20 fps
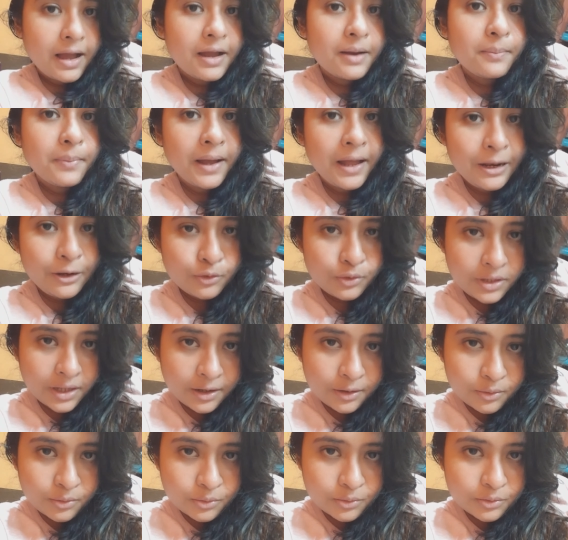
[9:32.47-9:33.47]
আর ভালো
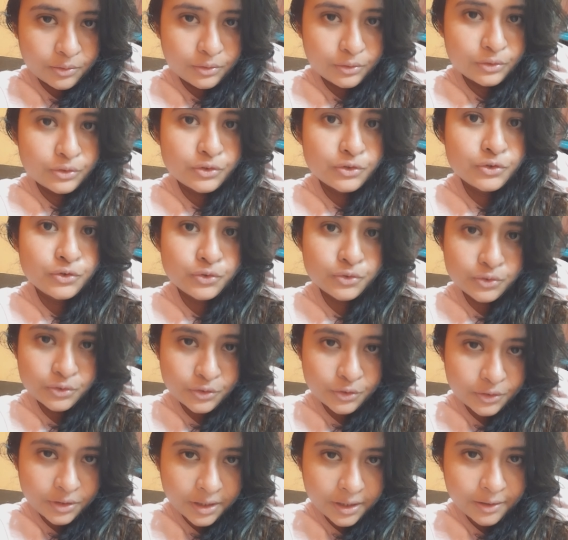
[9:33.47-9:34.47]
থাকো
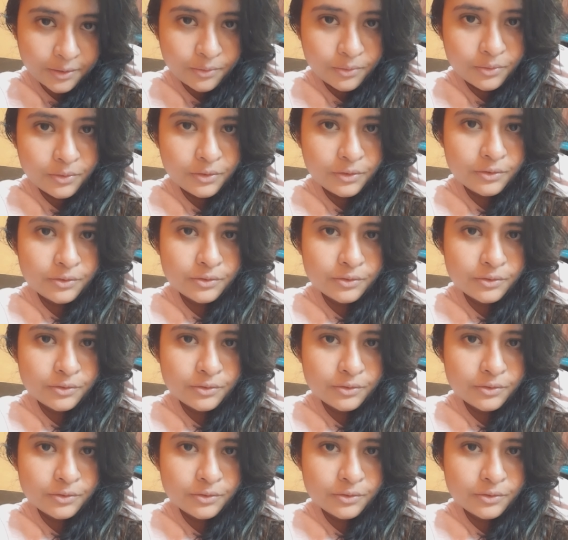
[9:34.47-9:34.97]
সুস্থ থাকো